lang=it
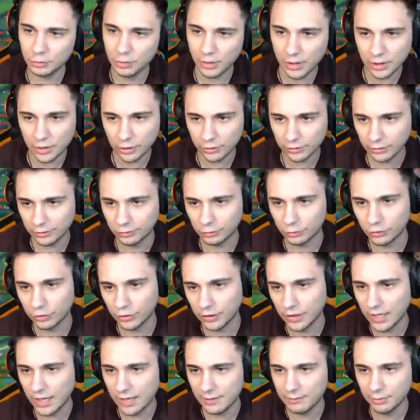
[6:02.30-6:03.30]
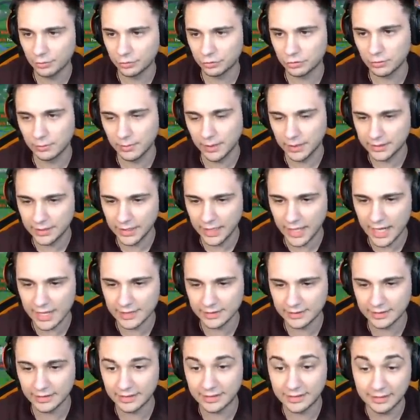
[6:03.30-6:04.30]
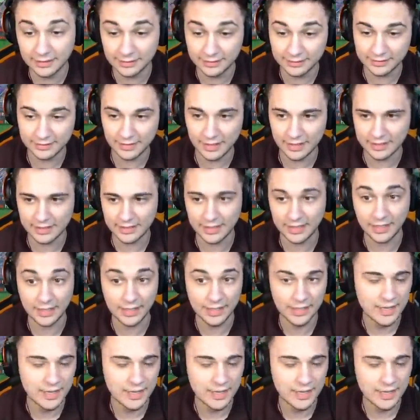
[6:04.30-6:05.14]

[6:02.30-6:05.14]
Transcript: qualcosa succederà a Bosco Blaterante Chissà che,